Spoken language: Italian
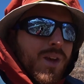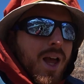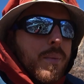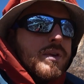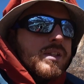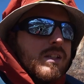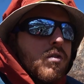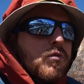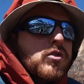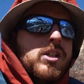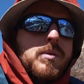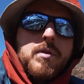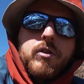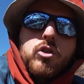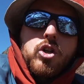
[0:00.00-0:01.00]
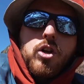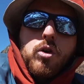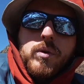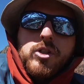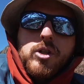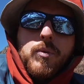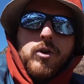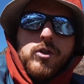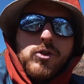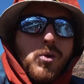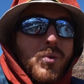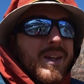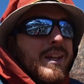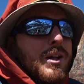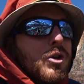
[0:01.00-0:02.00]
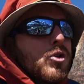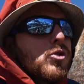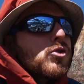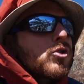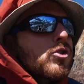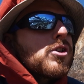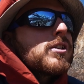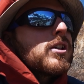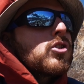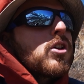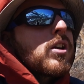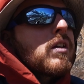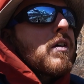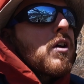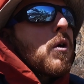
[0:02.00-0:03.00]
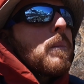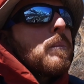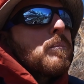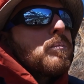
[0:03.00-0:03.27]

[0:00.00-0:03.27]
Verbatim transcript: e pensavo fosse più vicino a questo posto quindi non so se ci arriverò